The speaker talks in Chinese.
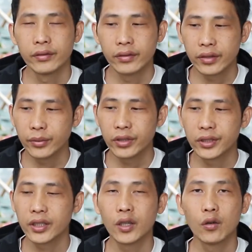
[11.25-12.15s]
是不
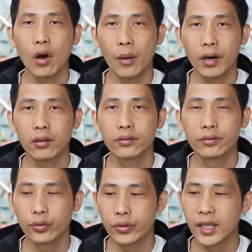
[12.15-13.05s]
是这个花苞
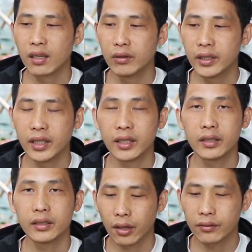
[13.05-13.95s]
出现了问题，
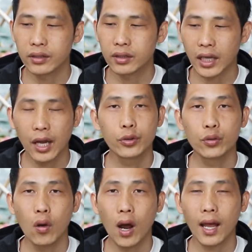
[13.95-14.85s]
导致开不
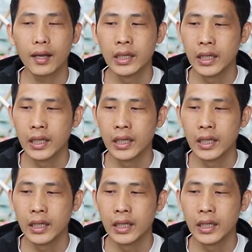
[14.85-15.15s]
出花来？